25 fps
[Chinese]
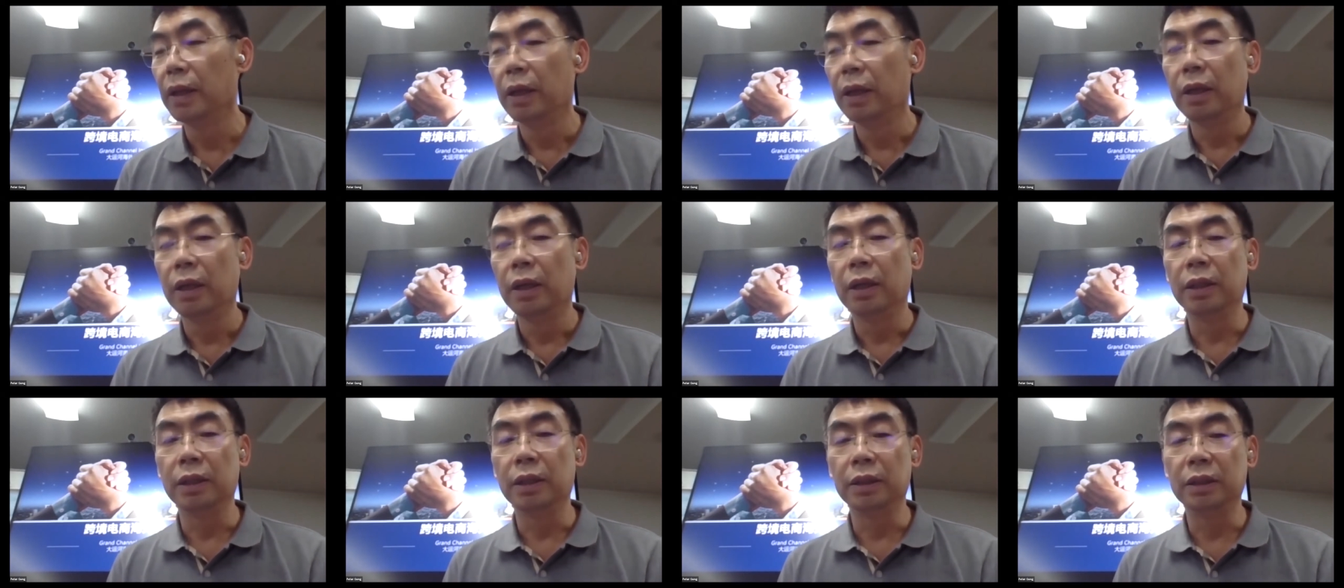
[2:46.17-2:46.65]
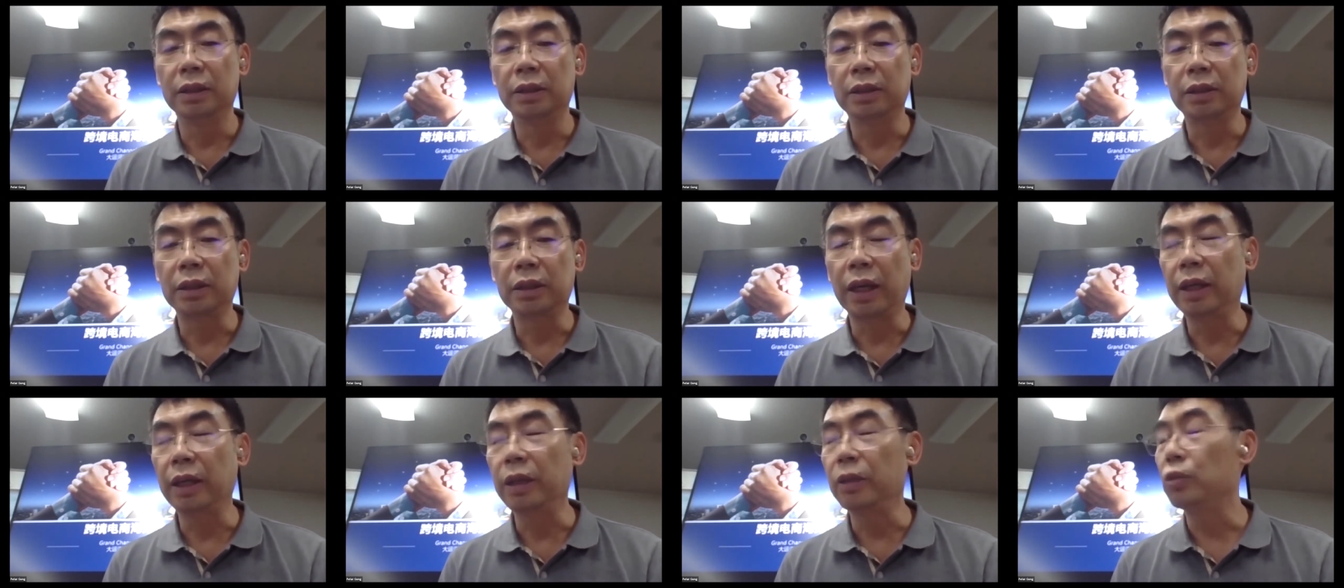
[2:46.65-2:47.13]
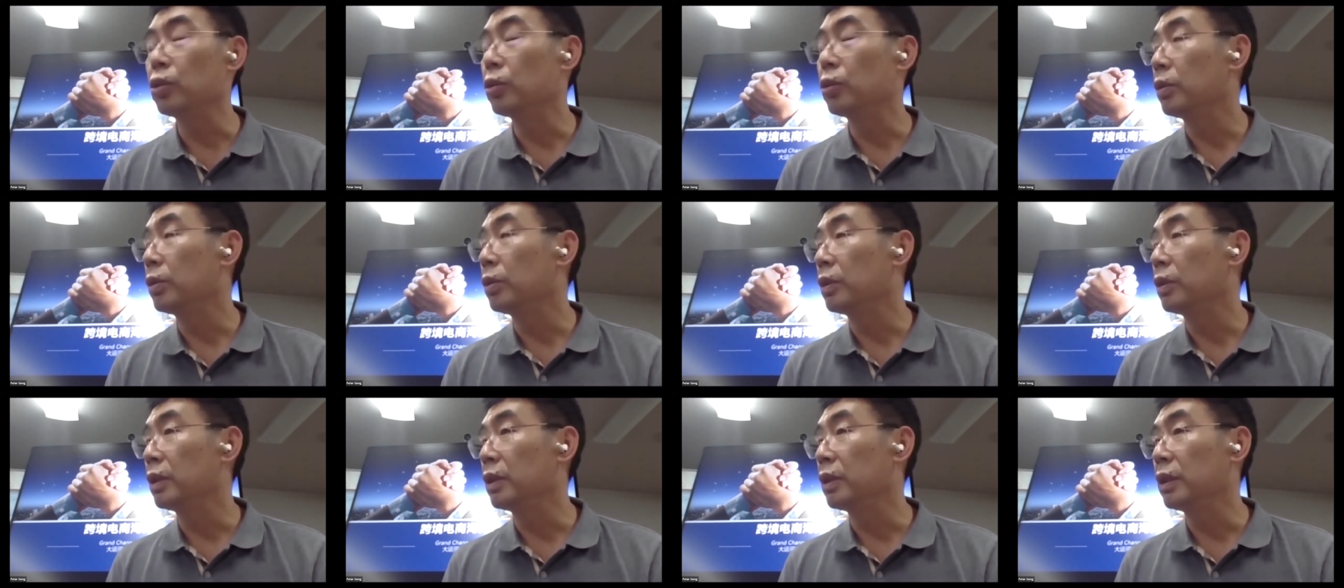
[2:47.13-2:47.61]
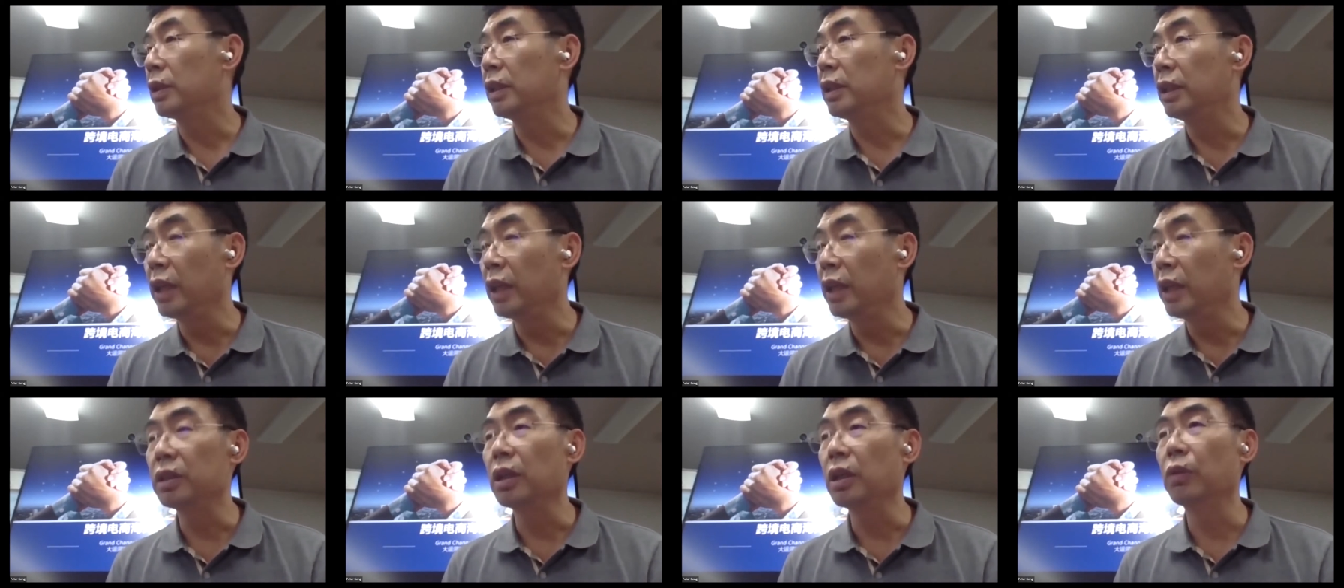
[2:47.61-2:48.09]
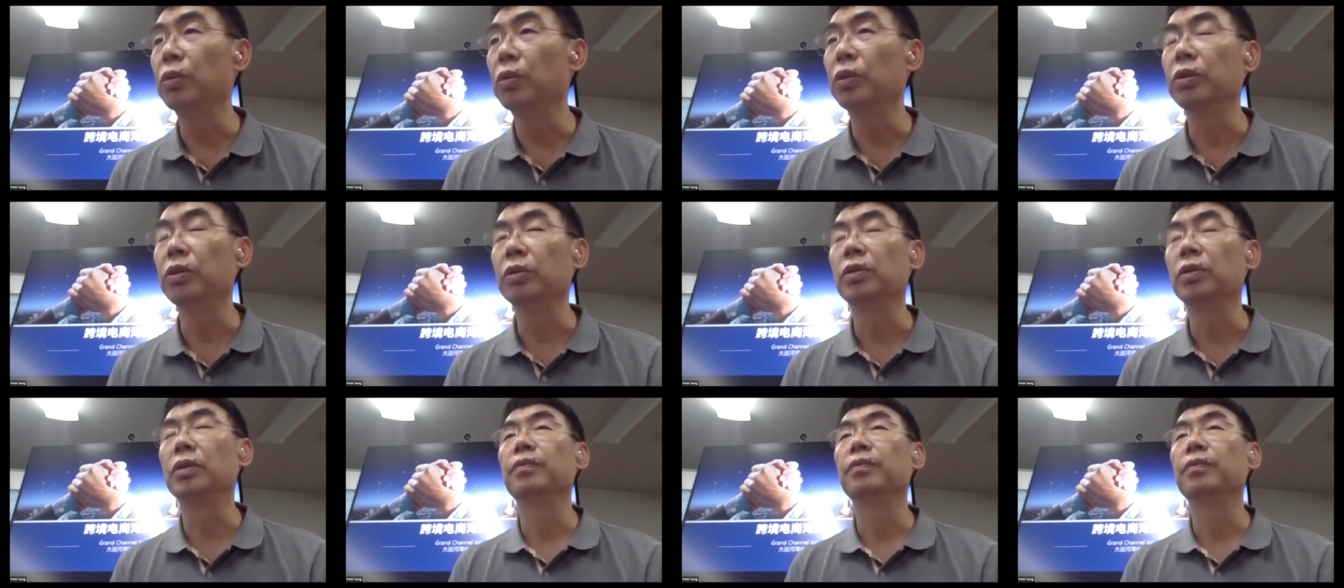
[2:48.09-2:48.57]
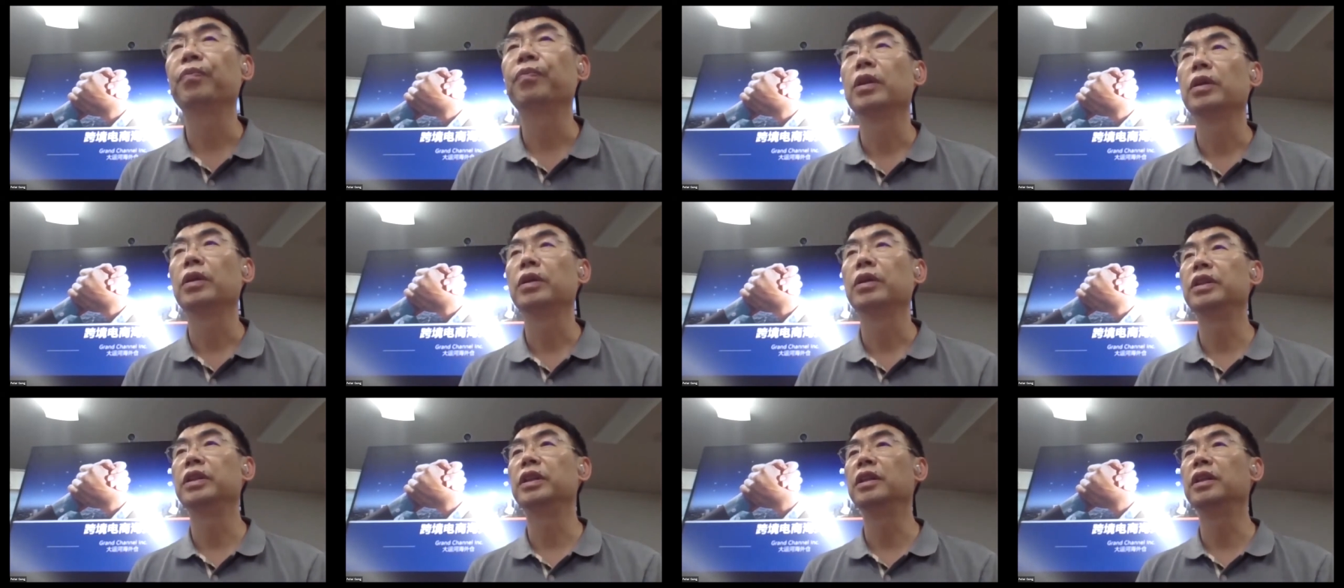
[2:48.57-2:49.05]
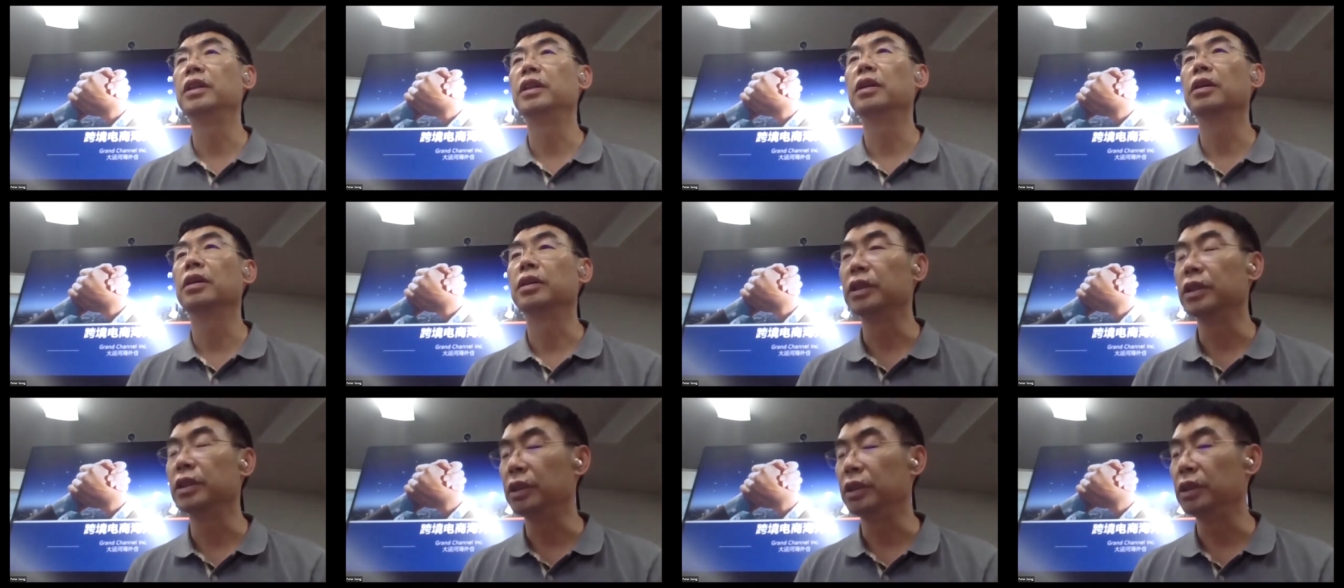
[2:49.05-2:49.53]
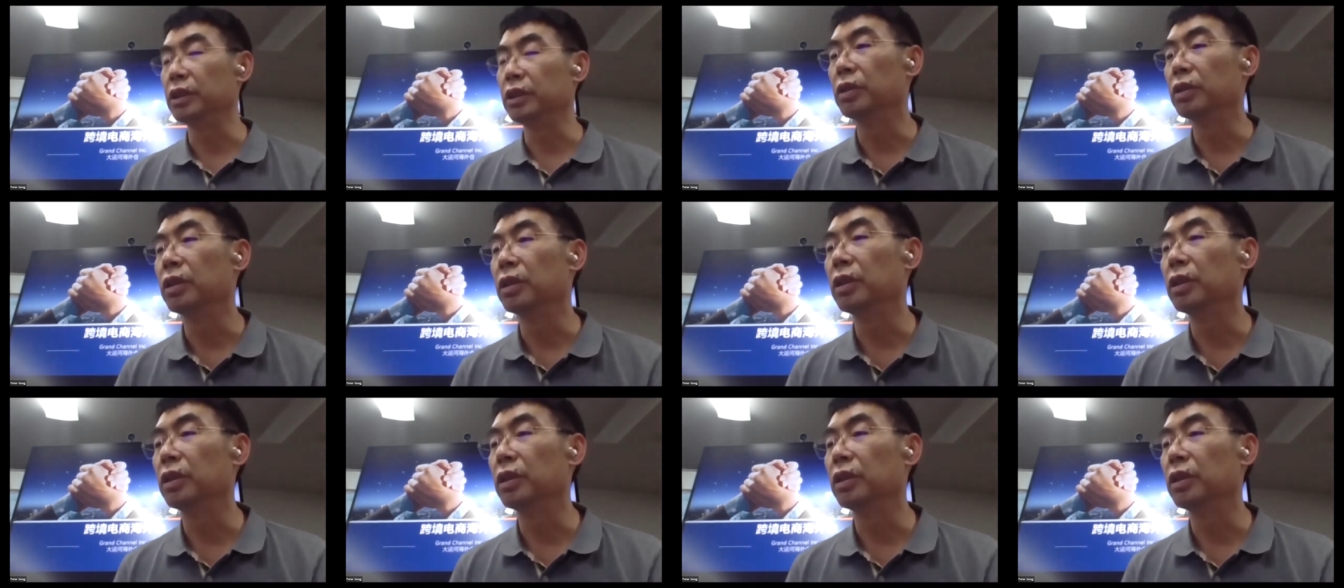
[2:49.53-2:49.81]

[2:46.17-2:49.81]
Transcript: 嗯，在电商物流中经历了这几个